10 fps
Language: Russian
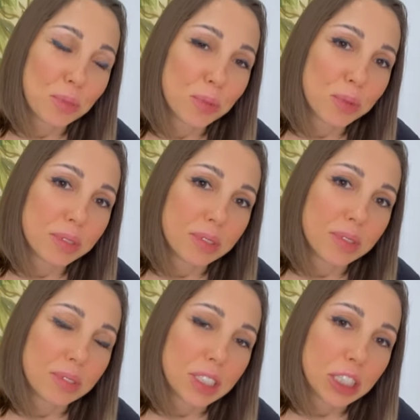чтобы
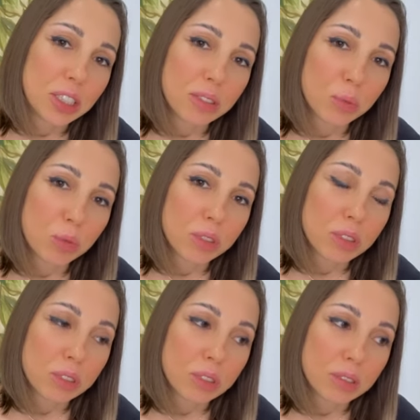решить
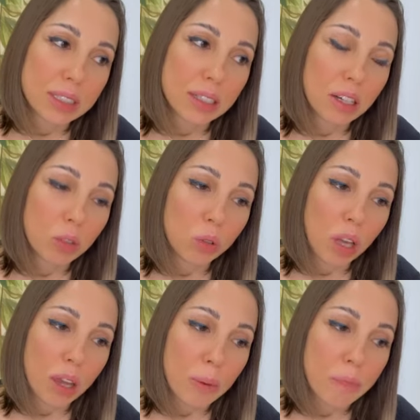вопрос с
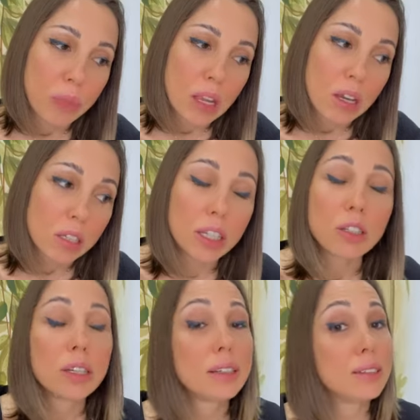онкологией.
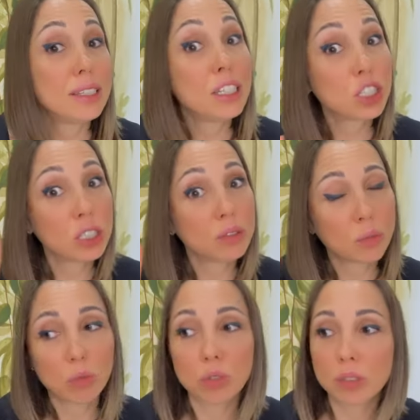Нет, не решить
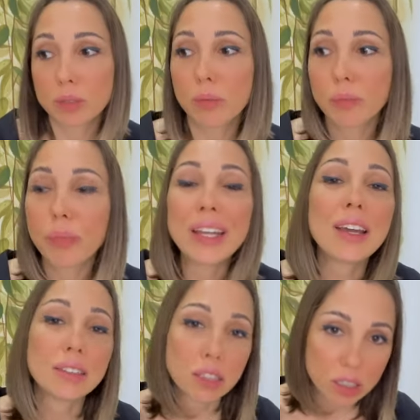вопрос,
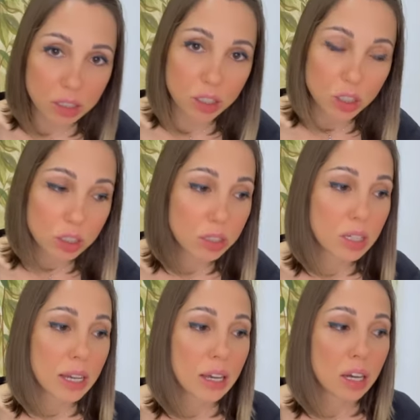понять, как
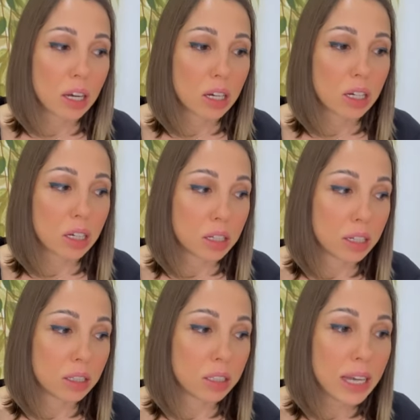решить.
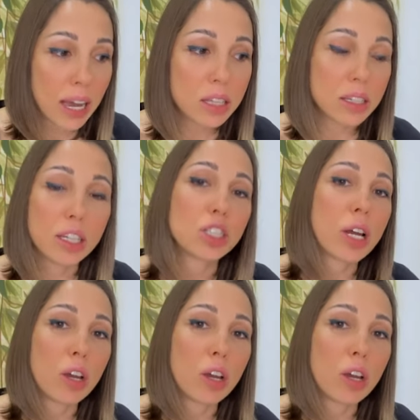Э, я не